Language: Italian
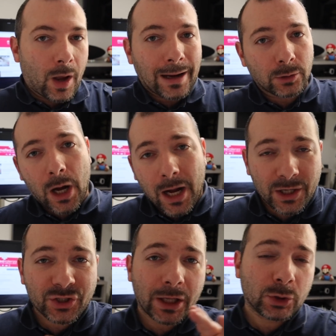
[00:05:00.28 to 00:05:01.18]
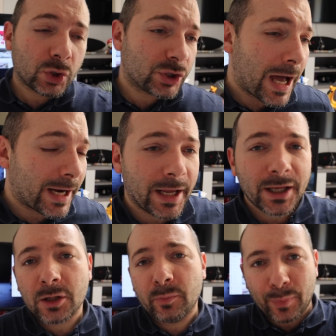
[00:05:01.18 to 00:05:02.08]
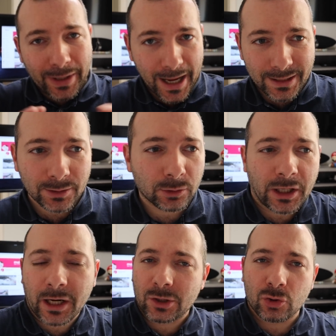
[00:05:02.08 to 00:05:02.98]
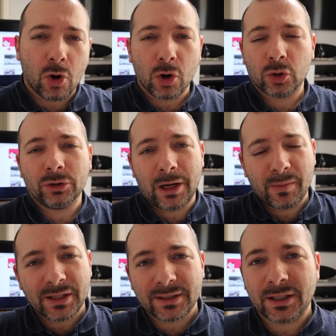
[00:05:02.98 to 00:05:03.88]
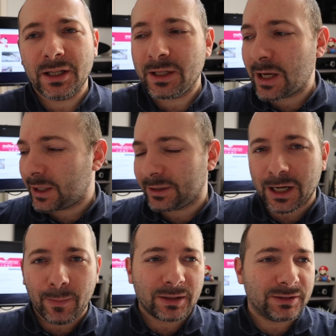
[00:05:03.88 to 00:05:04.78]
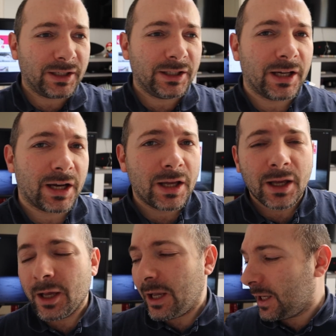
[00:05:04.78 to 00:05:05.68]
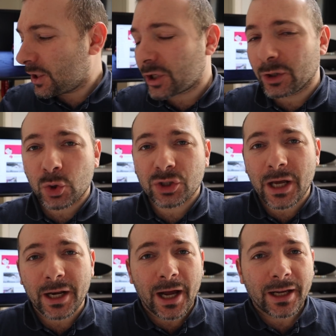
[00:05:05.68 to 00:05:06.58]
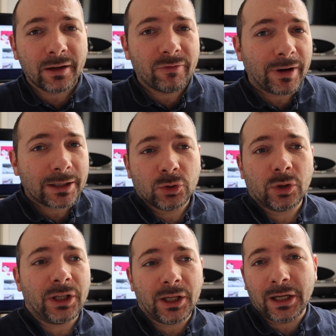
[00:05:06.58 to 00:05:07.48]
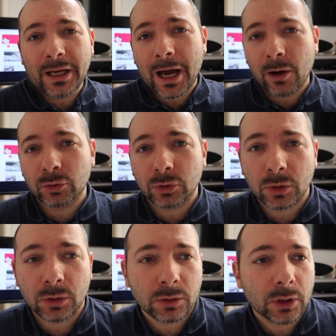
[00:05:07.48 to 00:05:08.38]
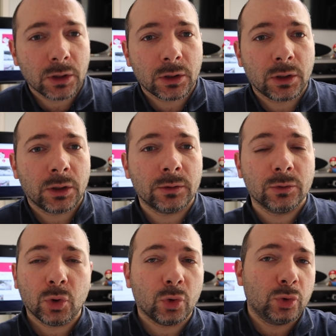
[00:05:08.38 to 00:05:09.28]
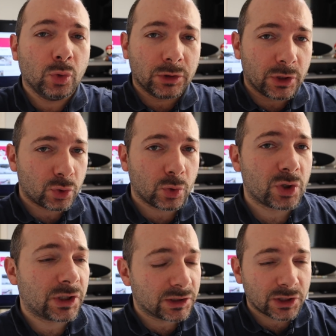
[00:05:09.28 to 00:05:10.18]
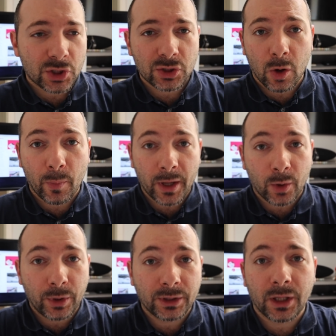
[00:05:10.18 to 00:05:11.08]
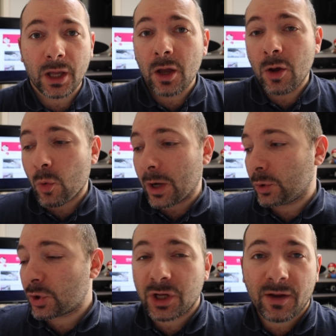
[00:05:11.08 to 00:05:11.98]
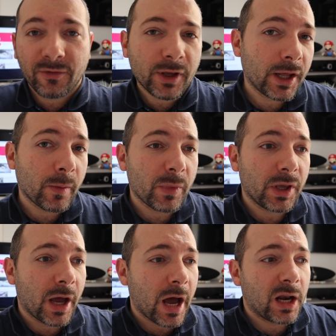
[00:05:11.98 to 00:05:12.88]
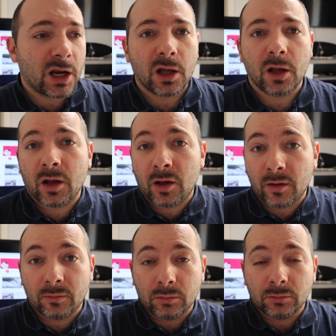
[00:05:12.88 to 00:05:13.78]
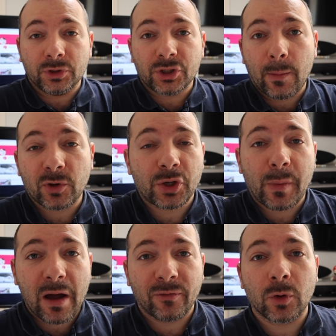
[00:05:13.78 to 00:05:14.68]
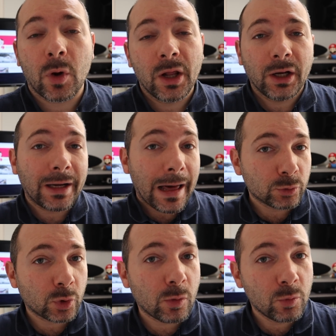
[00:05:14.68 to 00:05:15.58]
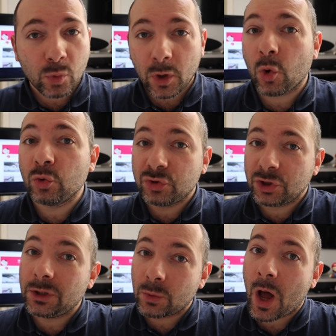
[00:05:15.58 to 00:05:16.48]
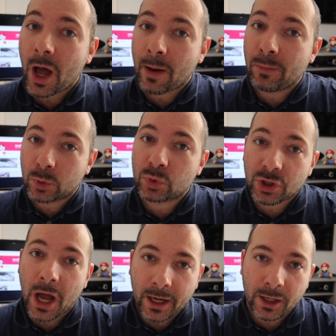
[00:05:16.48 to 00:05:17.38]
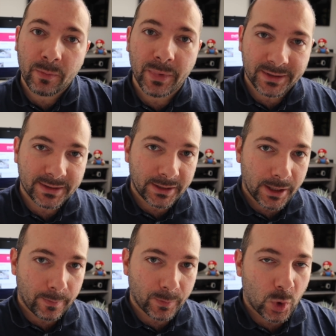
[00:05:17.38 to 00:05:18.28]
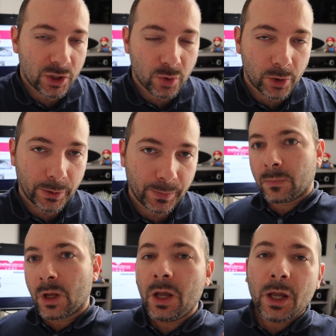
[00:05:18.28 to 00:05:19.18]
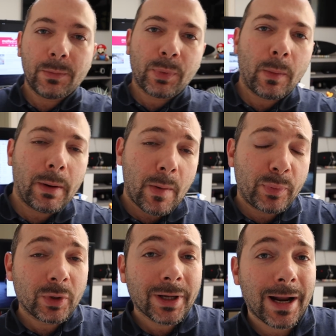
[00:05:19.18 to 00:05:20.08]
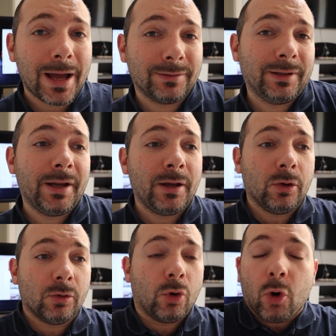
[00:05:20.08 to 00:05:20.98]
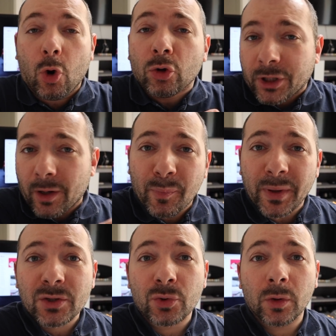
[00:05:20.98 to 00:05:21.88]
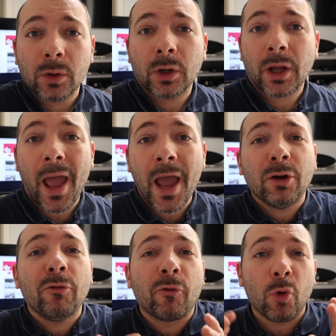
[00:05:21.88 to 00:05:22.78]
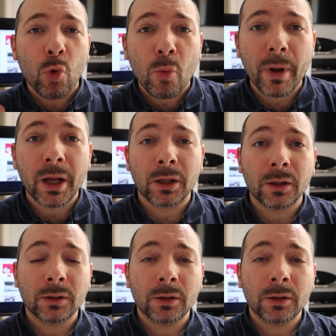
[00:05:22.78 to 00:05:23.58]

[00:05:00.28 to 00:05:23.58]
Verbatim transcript: Allora, lasciando stare il prezzo del gasolio, della benzina, della batteria e lasciando stare anche il fatto che le auto eh, non tutte sono start and stop e quindi quando si è fermi al diciamo, semaforo l'auto comunque continua a bruciare benzina o gasolio. Il problema più grande, oltre al peso, è il volume.